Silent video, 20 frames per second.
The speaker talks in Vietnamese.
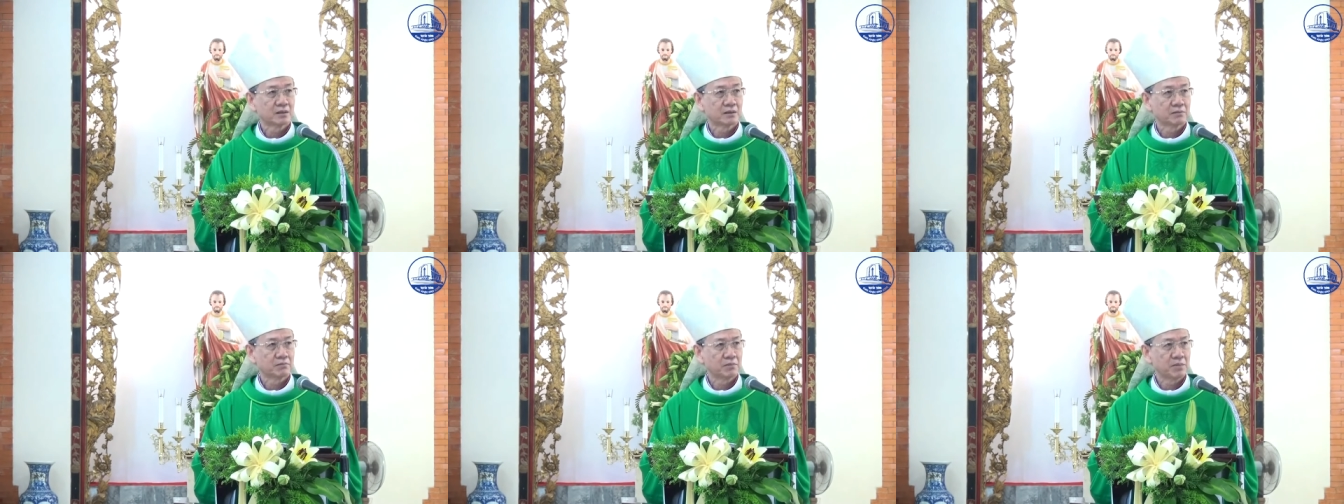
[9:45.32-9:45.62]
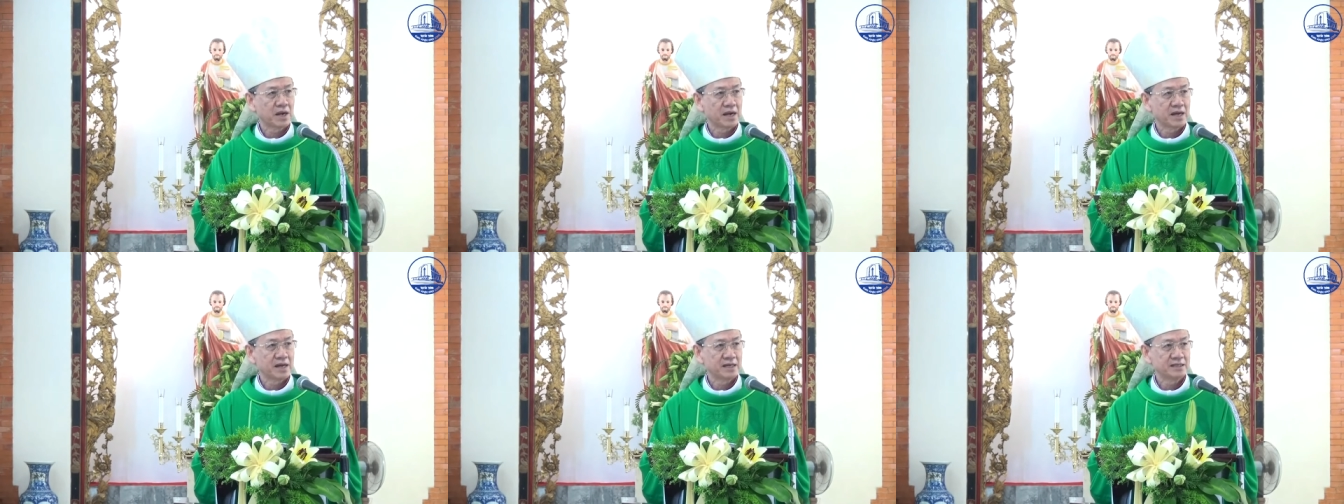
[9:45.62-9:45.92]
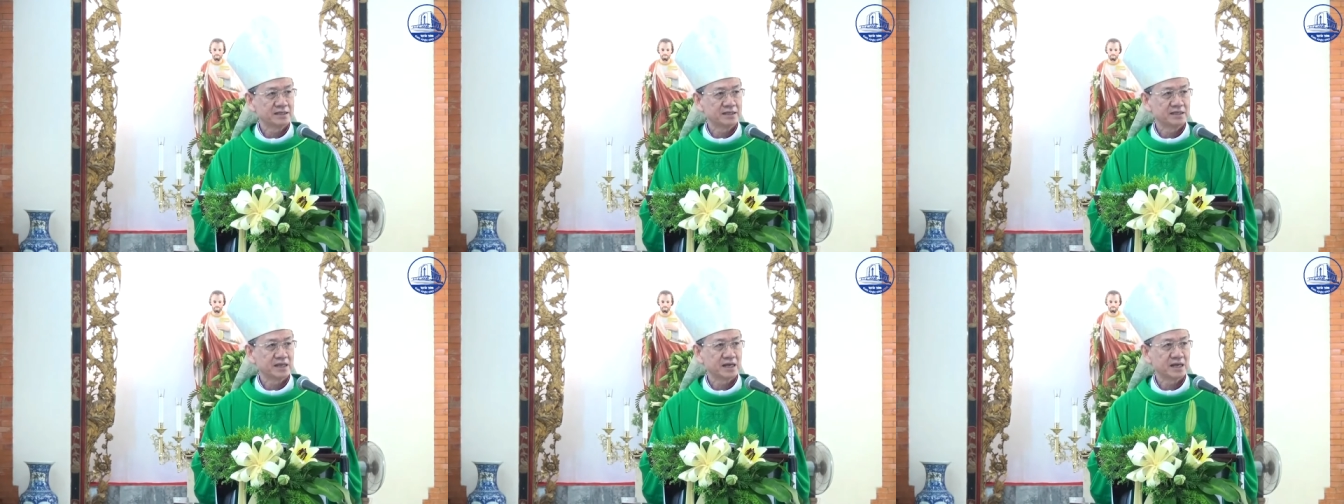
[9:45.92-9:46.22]

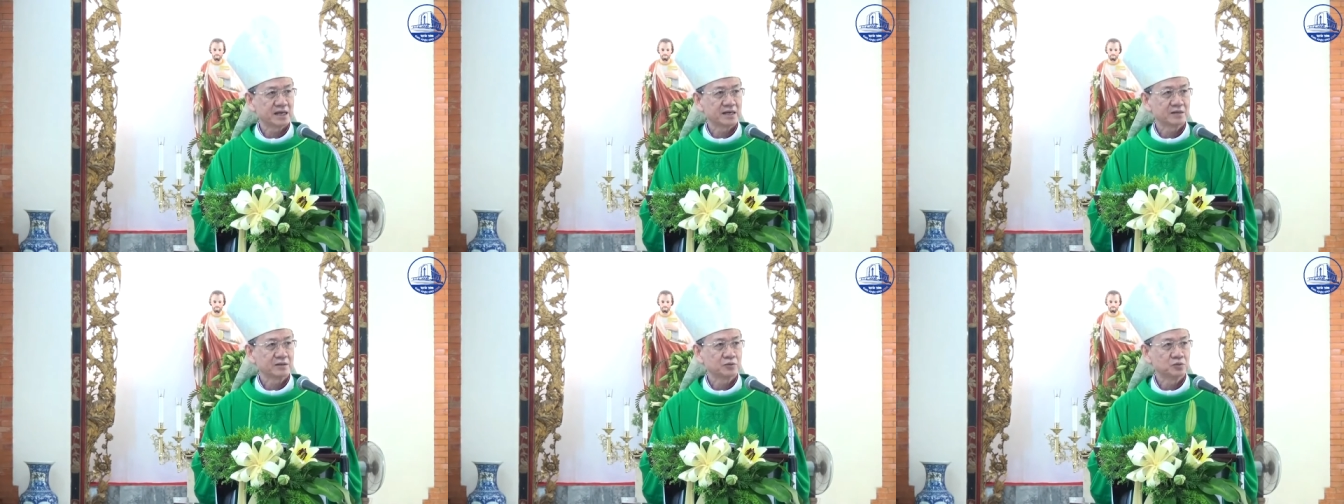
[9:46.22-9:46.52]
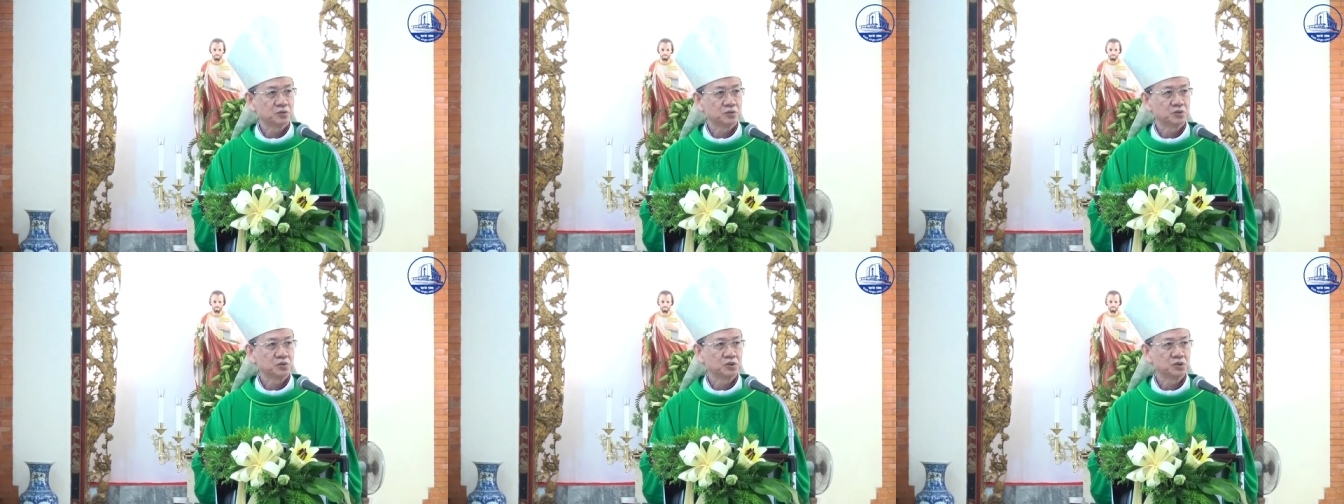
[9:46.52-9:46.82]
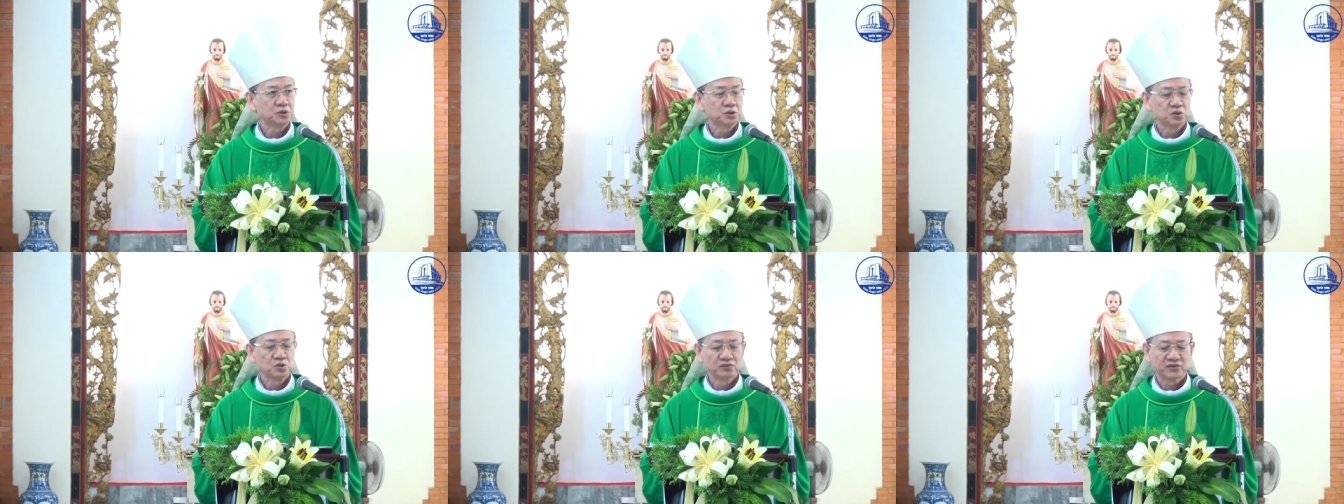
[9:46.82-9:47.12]
bài giảng của Chúa
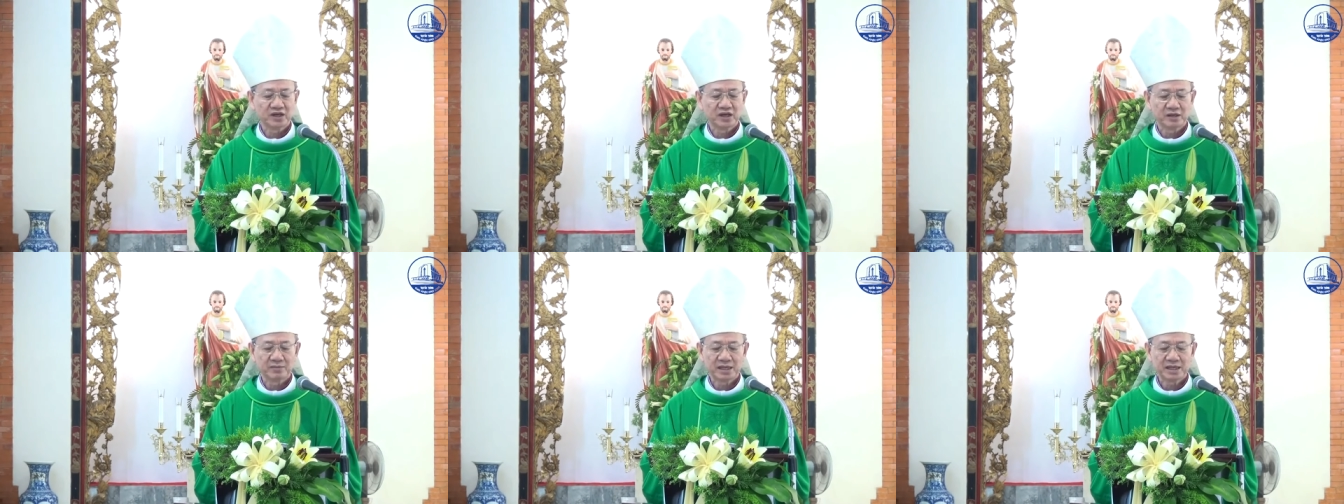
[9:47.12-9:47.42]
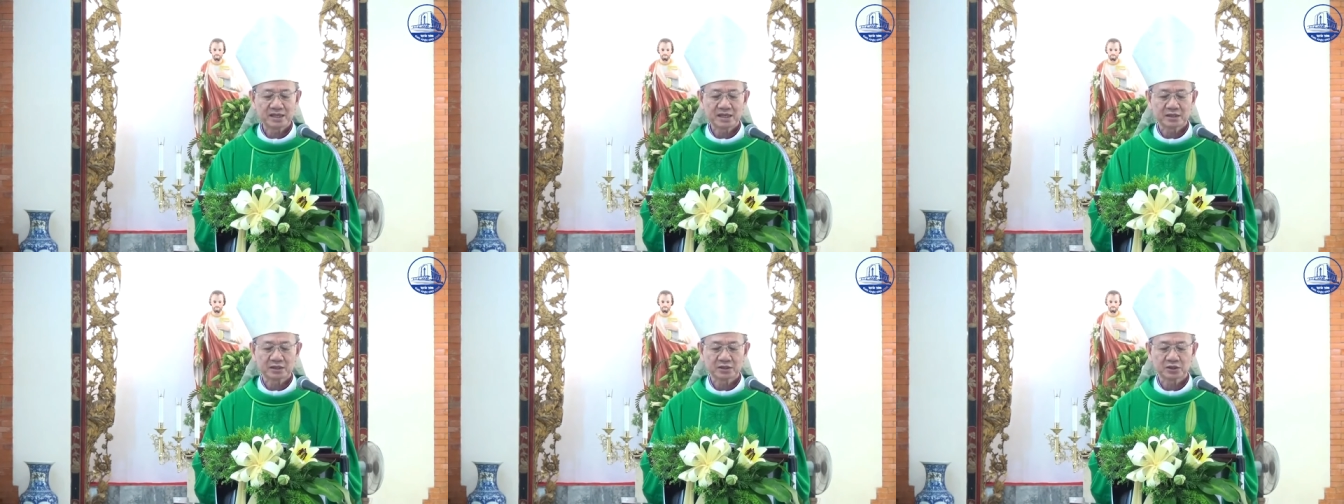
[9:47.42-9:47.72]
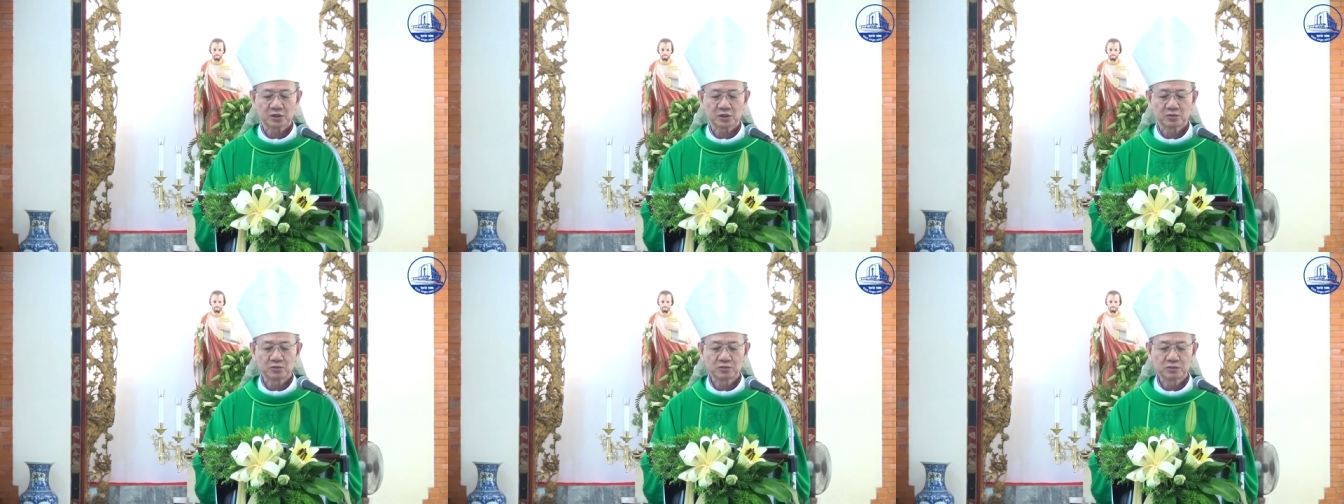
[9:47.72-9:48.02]
Giêsu về bánh hàng
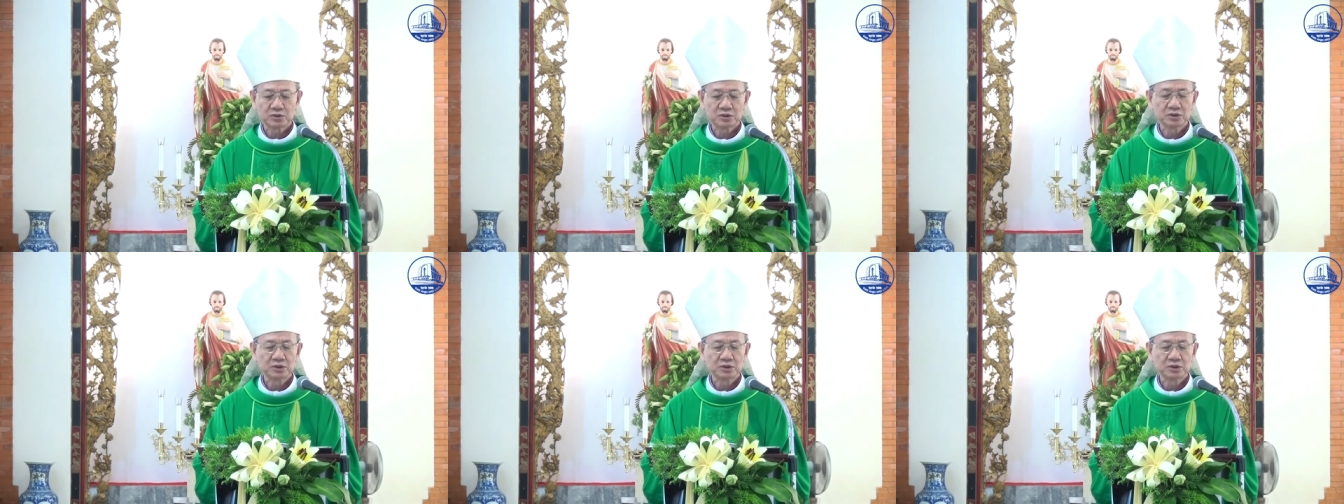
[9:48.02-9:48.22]
sống